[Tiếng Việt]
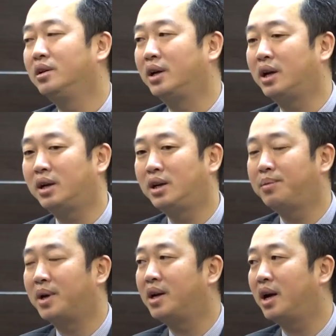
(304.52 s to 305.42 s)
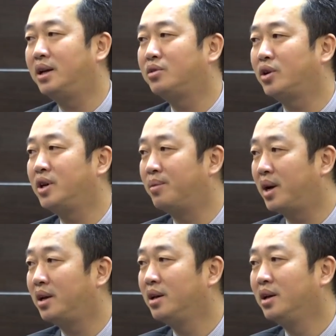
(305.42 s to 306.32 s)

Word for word: người ta đã tiếp cận ngay đến doanh nghiệp ngay